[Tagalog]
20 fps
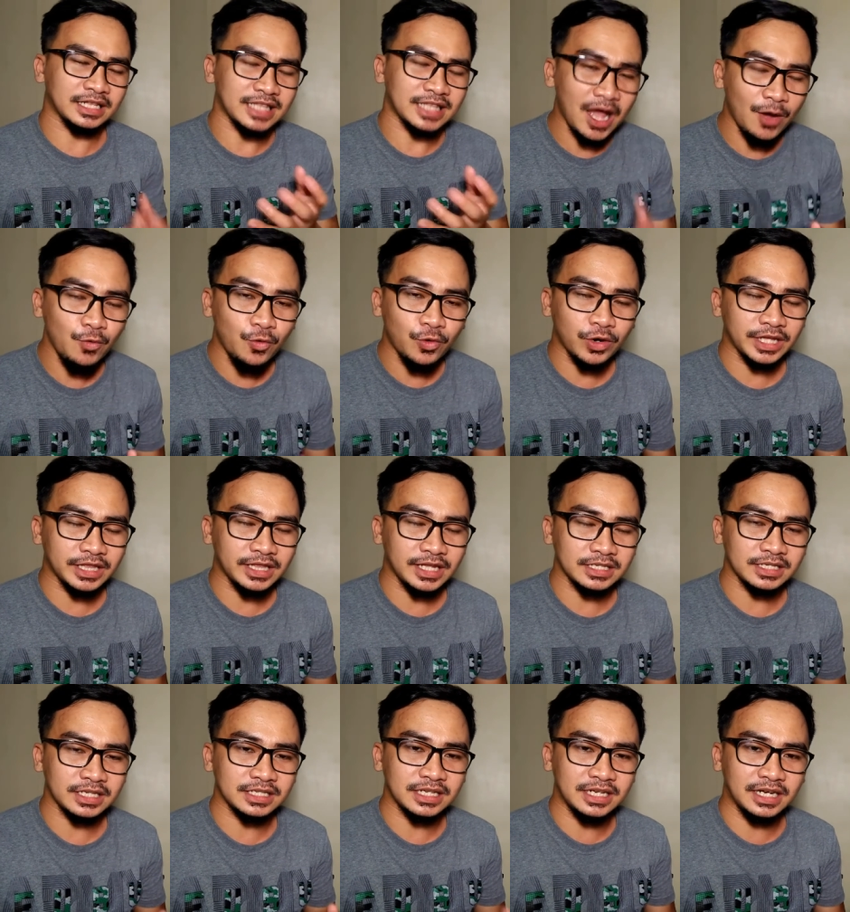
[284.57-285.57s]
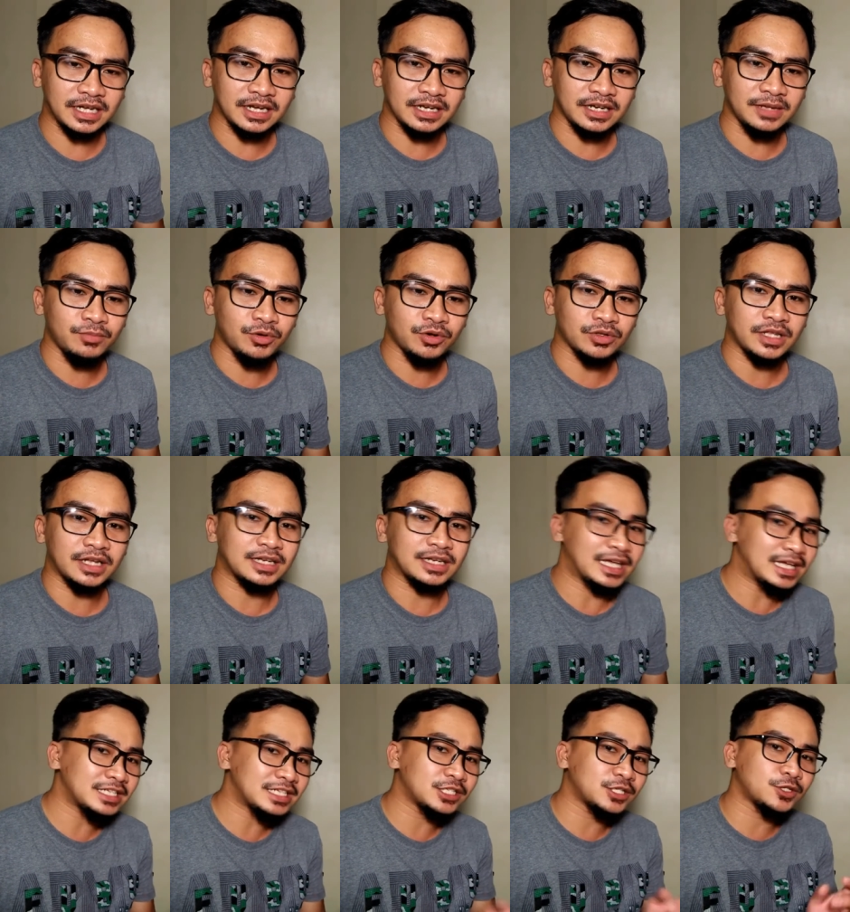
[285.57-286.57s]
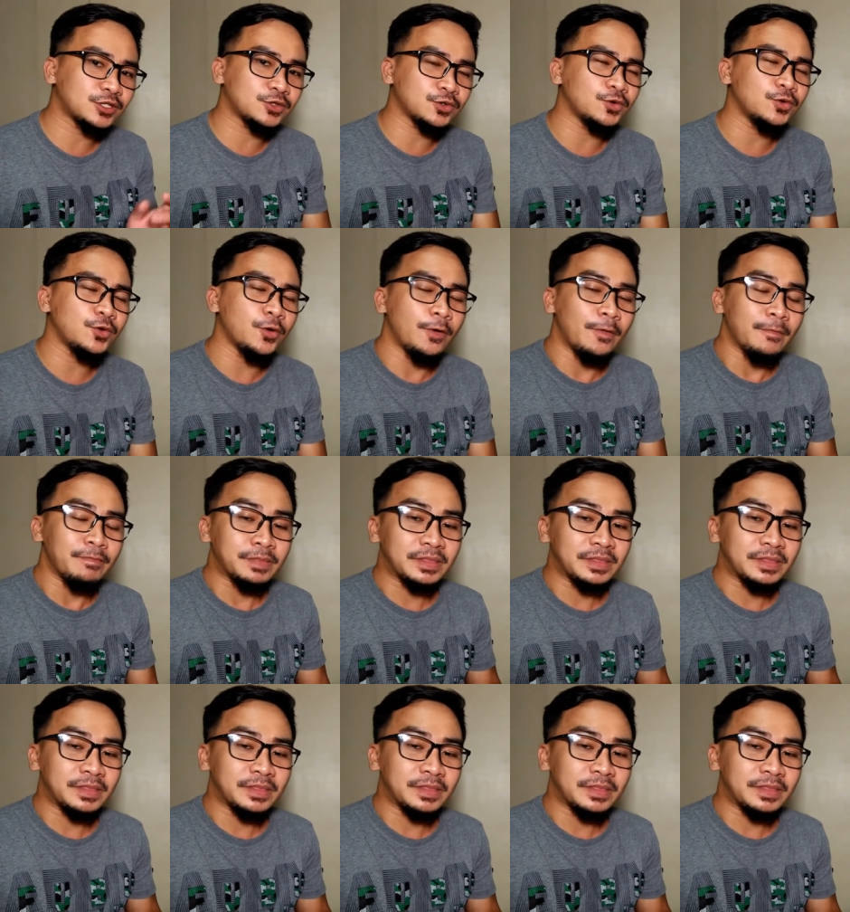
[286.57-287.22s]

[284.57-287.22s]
natawo kita sa siningang libutan is to